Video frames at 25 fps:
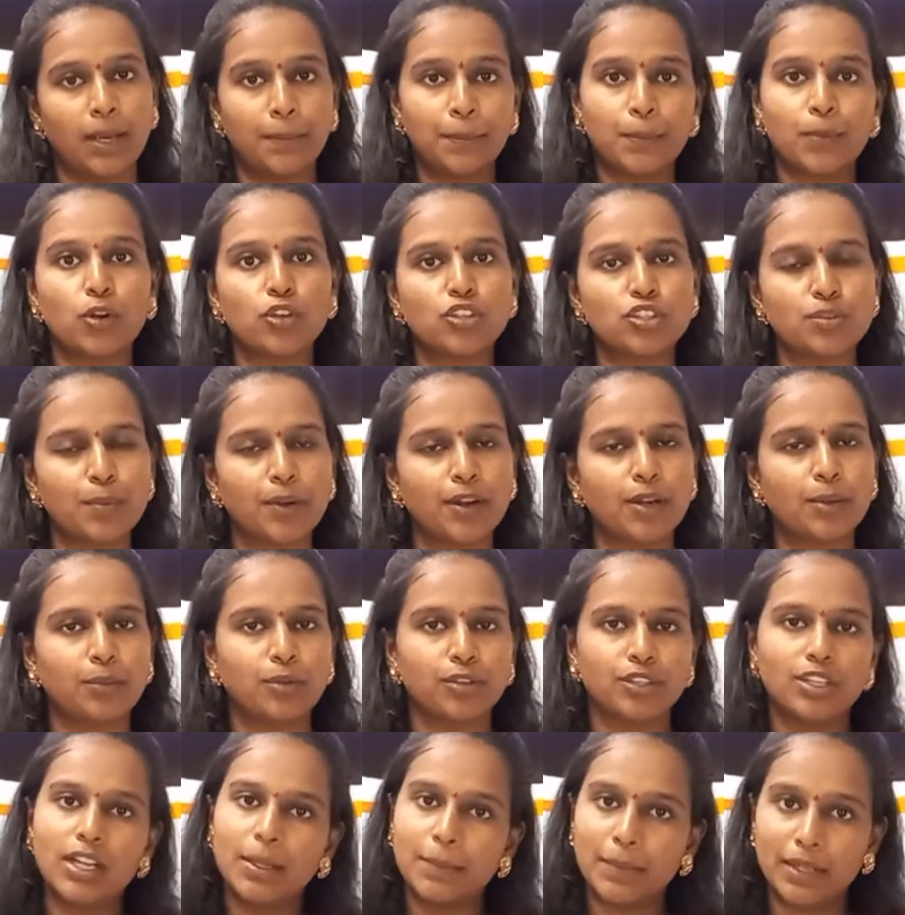அப்ரோச்
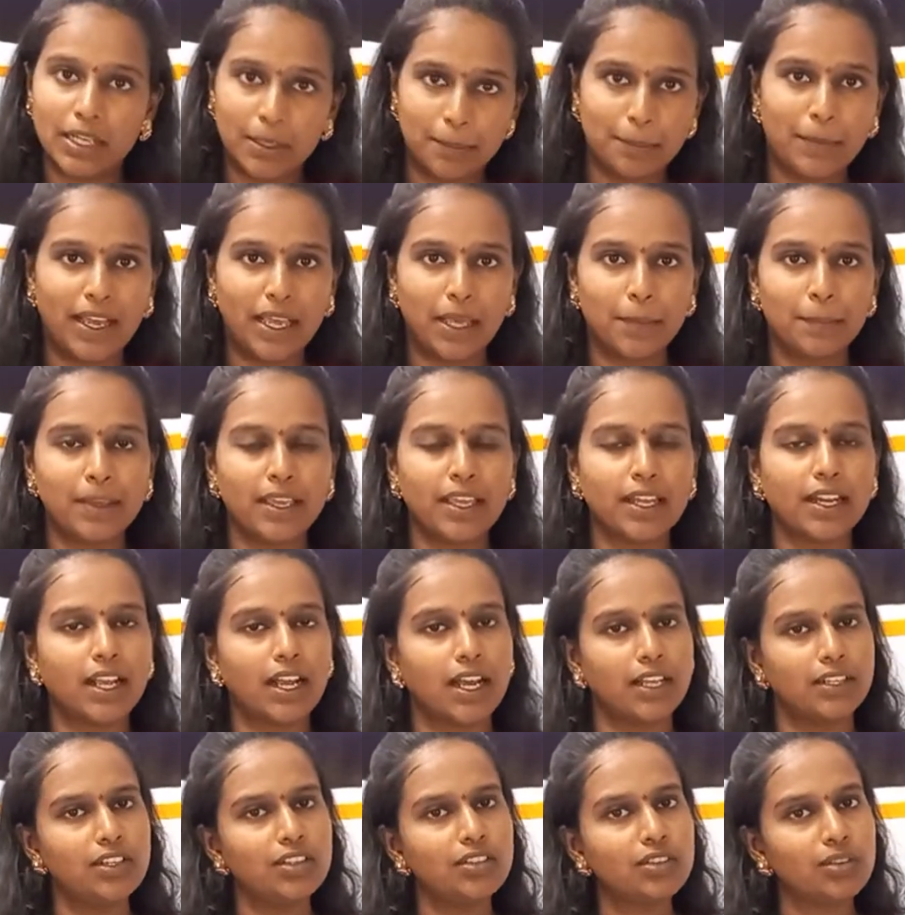பண்ணும்போது நமக்கு பயமே
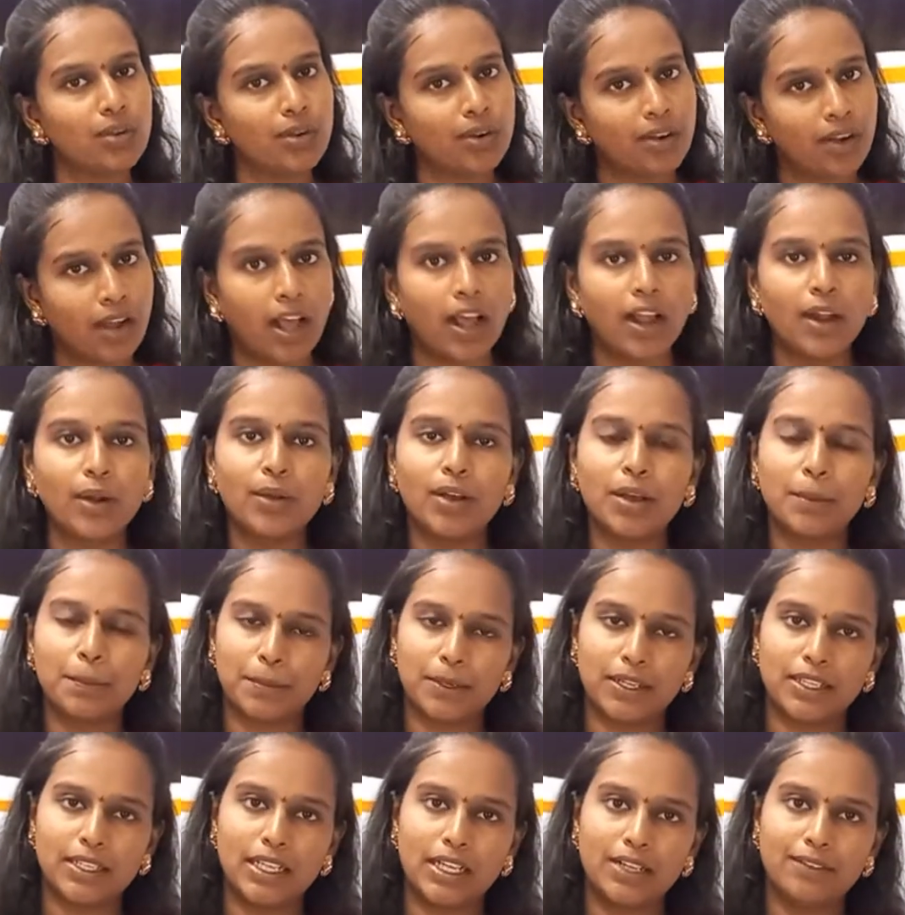இருக்காது ஸோ நானும்
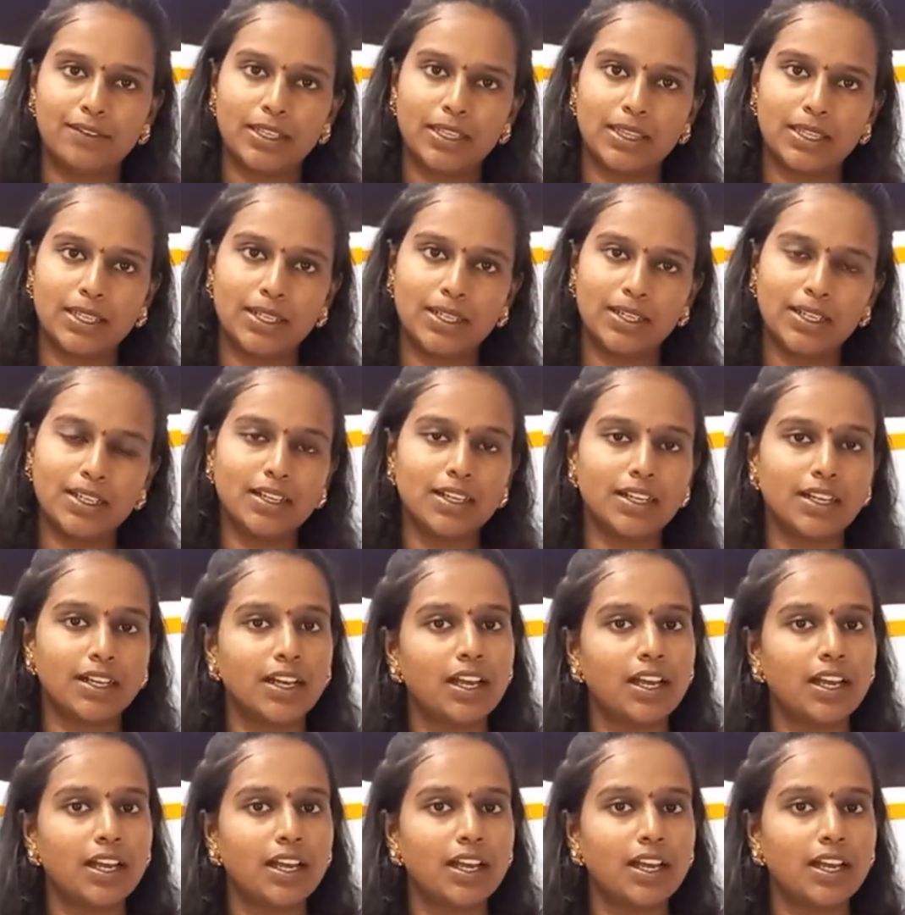அப்படி தான் வந்துட்டு